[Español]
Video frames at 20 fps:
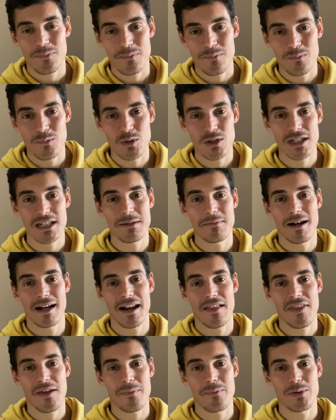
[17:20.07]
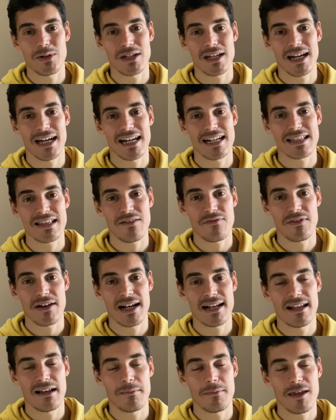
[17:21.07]
muchísimas gracias por llegar hasta el
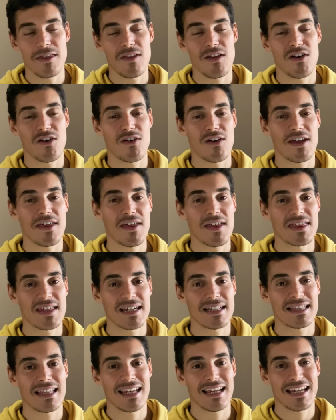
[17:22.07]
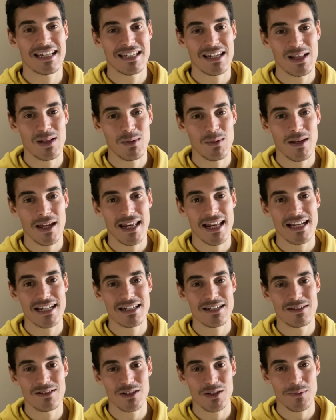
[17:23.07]
final del vídeo y decirte que si tú
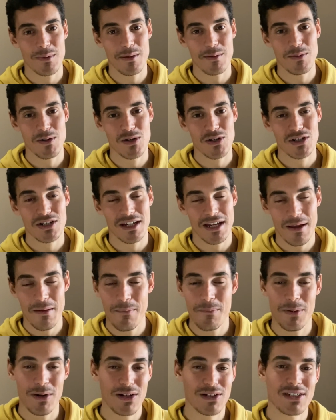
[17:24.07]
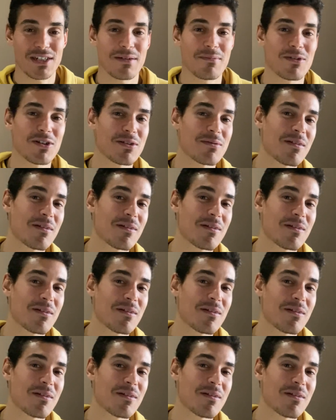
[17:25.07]
quieres, nos vemos en próximos